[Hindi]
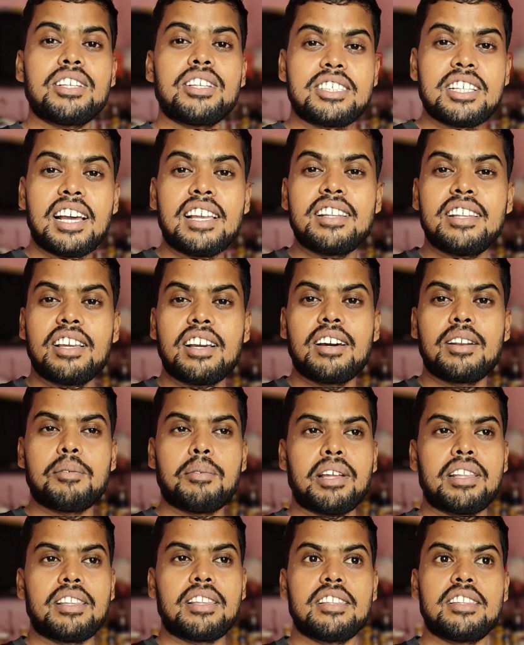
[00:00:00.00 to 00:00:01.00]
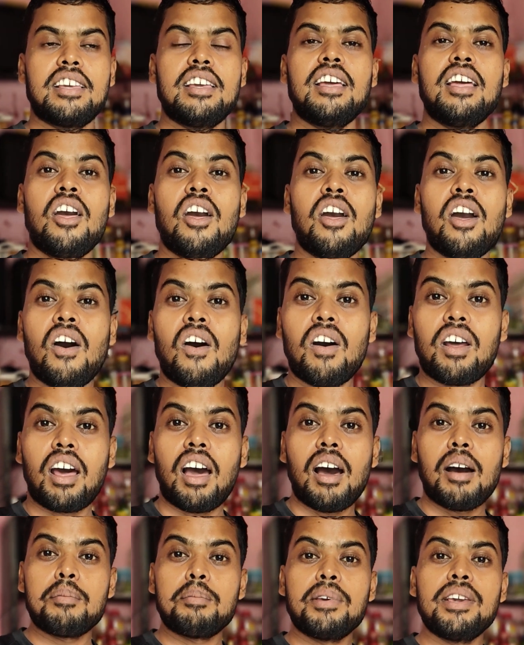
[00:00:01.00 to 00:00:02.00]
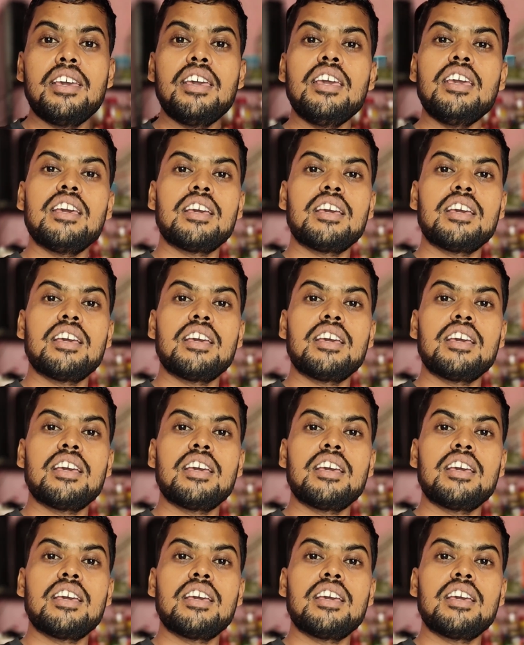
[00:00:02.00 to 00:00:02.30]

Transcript: रिचार्ज नहीं कर पाते थे और अभी